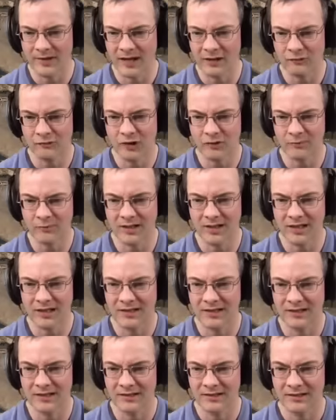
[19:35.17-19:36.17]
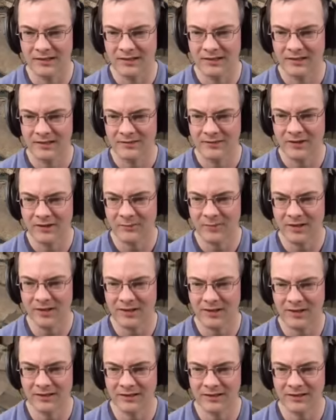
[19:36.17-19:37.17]
Ah, schaut mal, er hier. Was macht
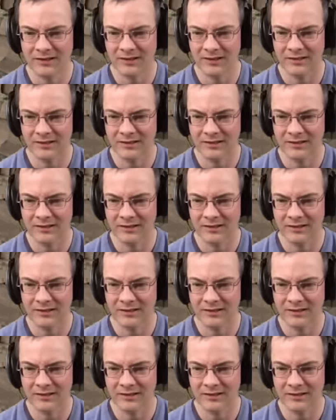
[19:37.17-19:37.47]
er denn da?